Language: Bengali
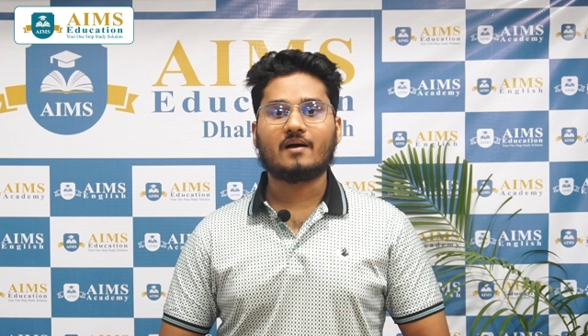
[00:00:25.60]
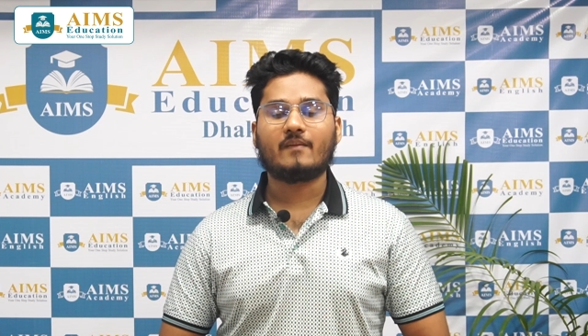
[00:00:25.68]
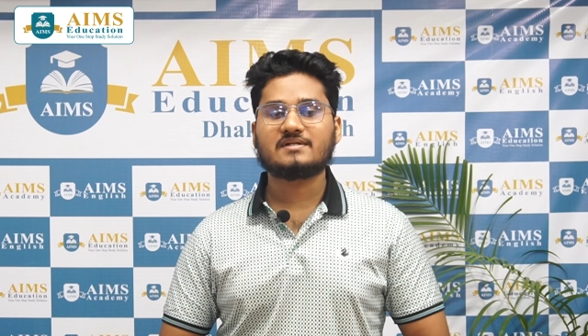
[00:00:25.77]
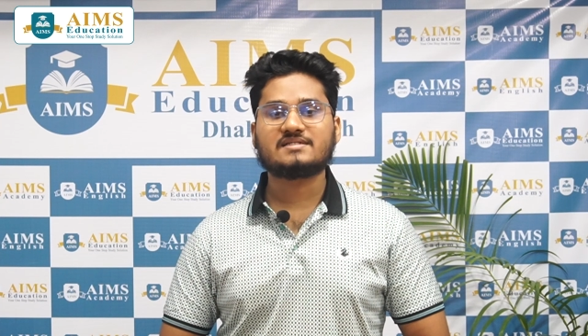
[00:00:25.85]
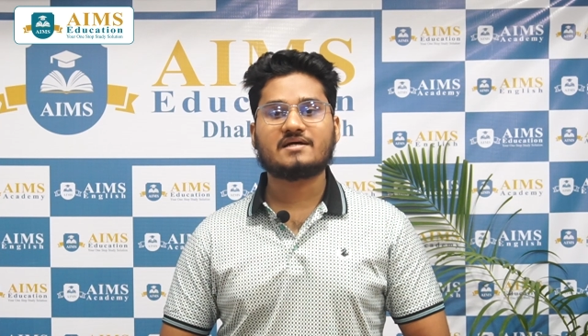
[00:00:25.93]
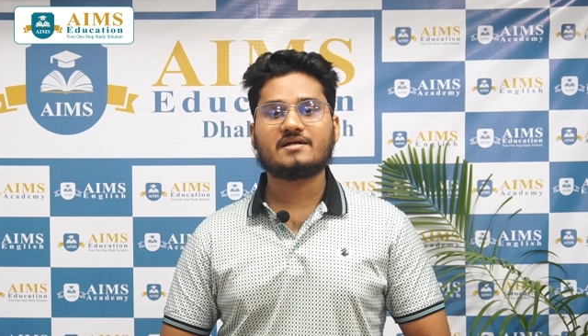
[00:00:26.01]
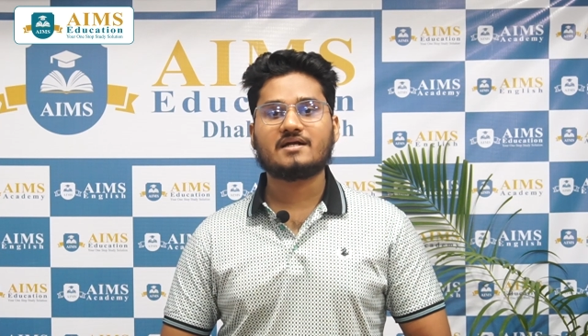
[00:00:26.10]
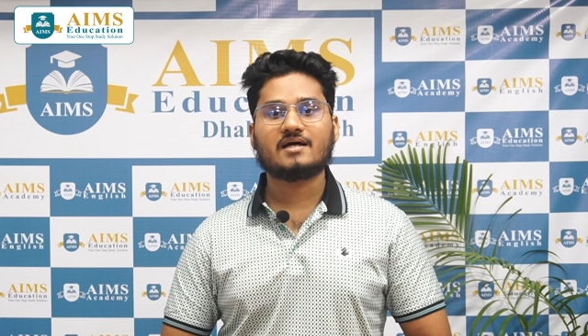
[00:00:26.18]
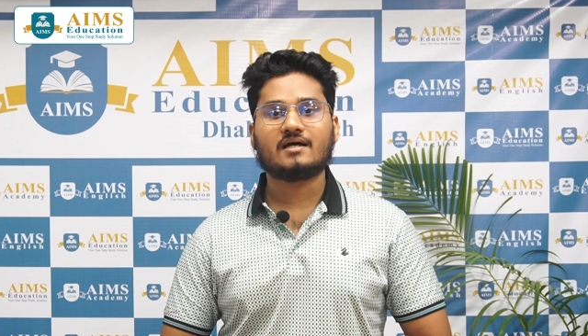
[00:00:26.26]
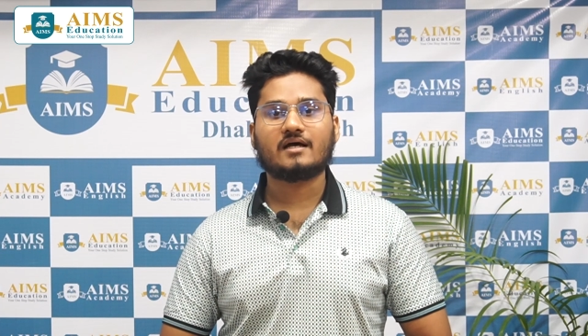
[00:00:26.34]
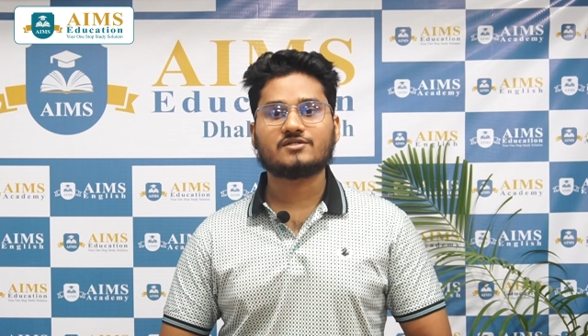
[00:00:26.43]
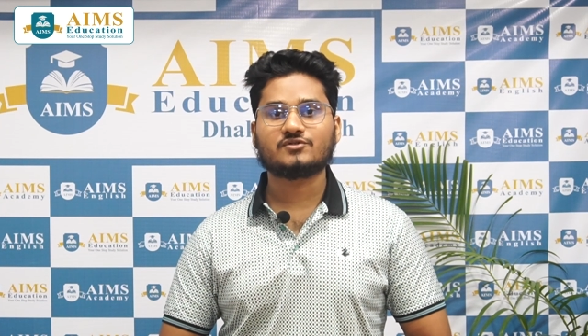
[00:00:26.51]
আমার
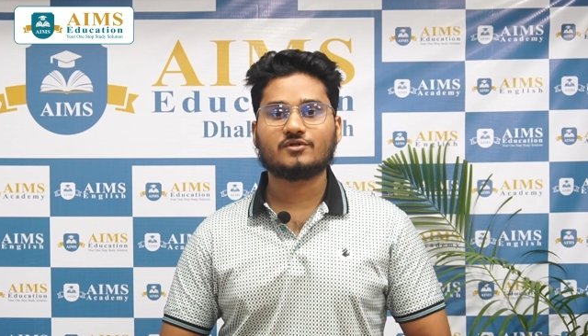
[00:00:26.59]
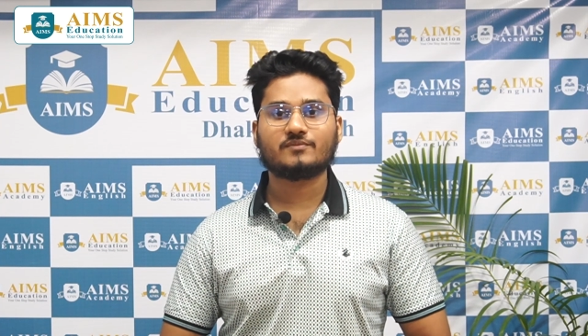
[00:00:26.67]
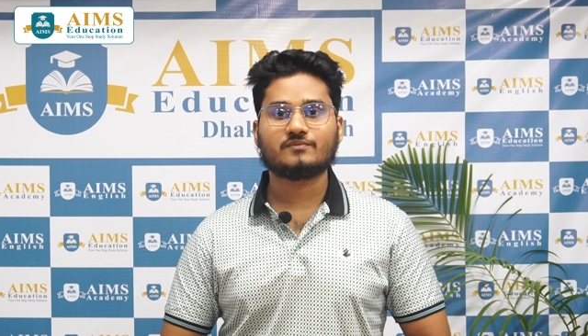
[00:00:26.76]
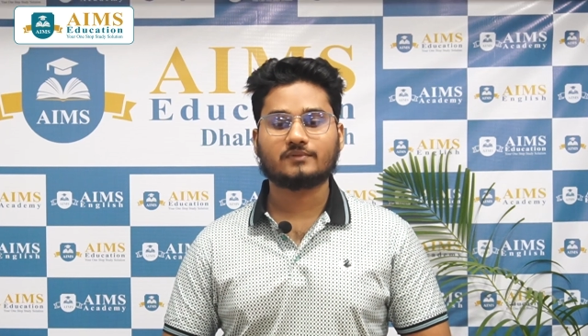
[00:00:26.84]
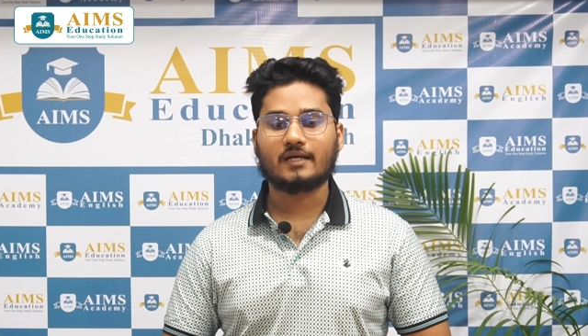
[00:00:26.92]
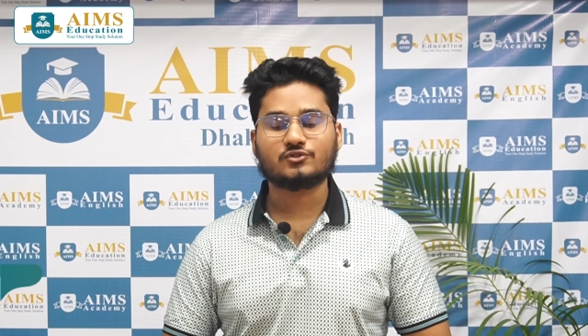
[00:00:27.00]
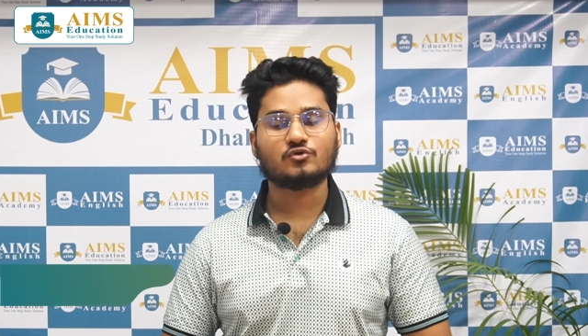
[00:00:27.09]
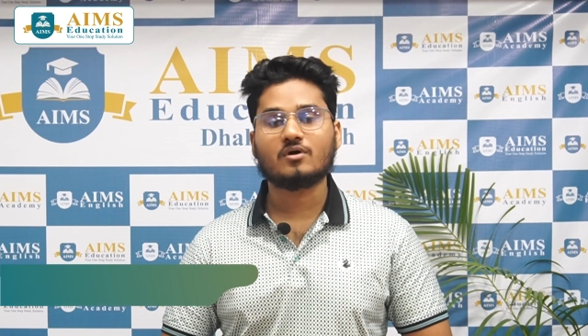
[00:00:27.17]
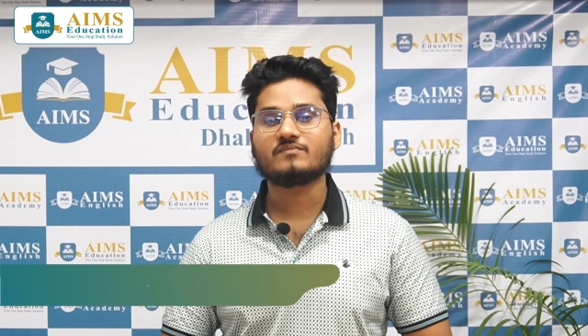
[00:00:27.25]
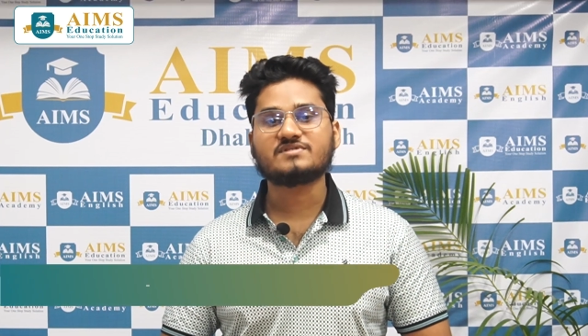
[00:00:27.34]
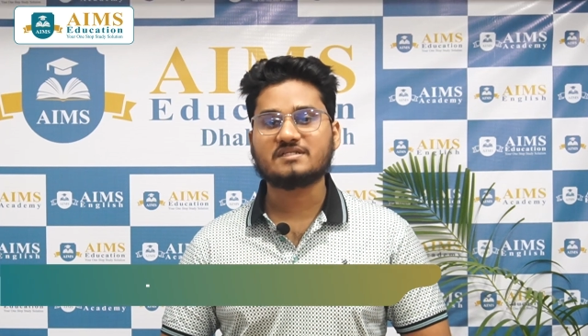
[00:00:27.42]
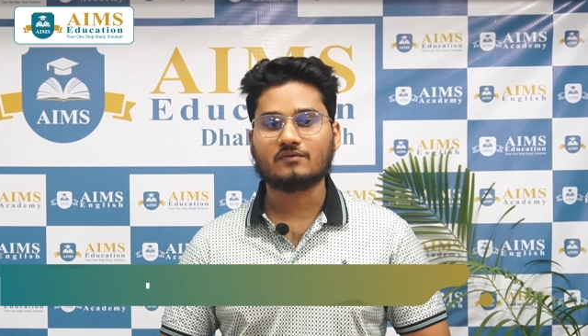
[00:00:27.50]
জার্নিটা আসলে
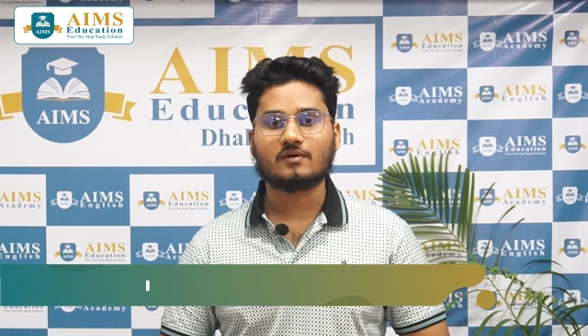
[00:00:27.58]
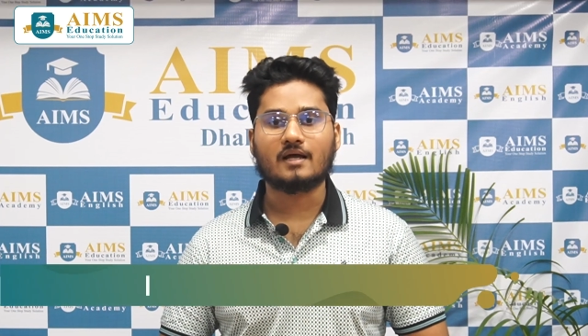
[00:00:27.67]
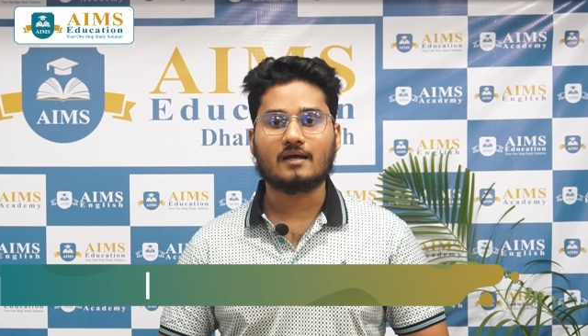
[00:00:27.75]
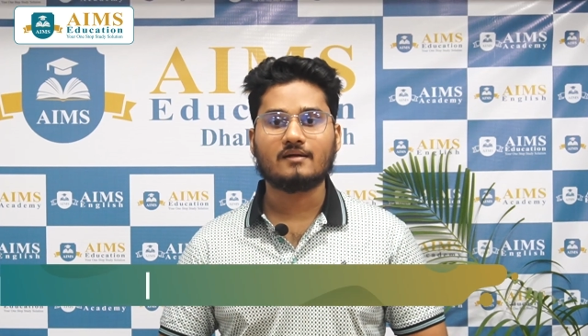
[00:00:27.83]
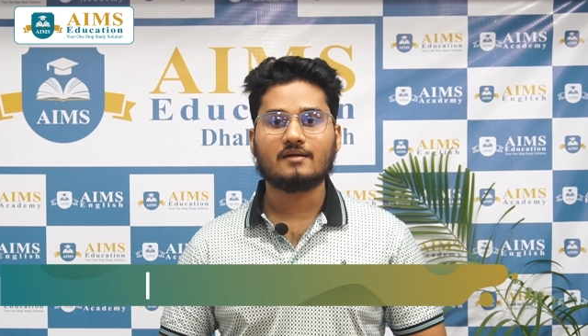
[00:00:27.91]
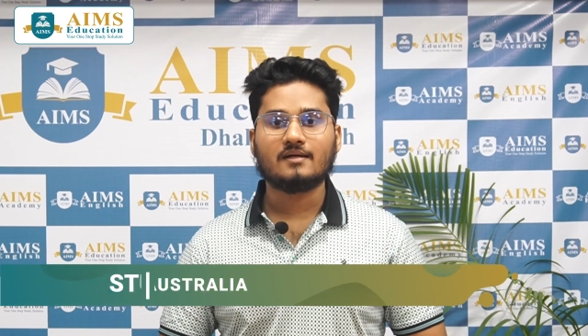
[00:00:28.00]
সুগম ছিল না